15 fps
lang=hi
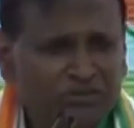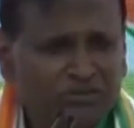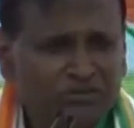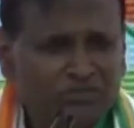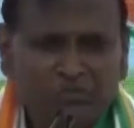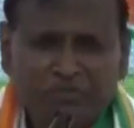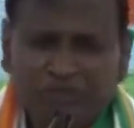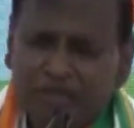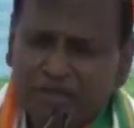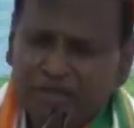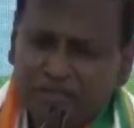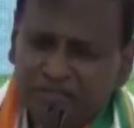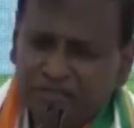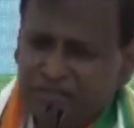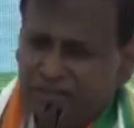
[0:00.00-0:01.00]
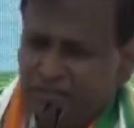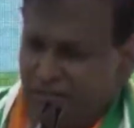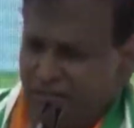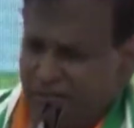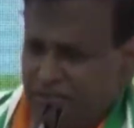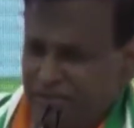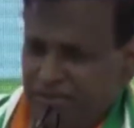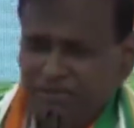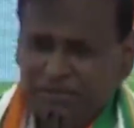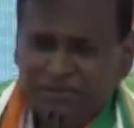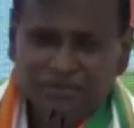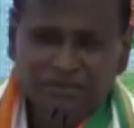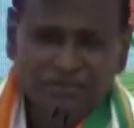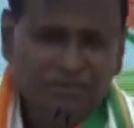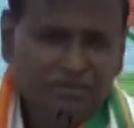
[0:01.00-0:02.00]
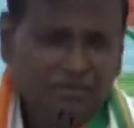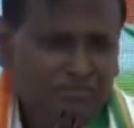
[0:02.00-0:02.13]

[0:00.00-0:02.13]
तो मेरी गलती यही थी कि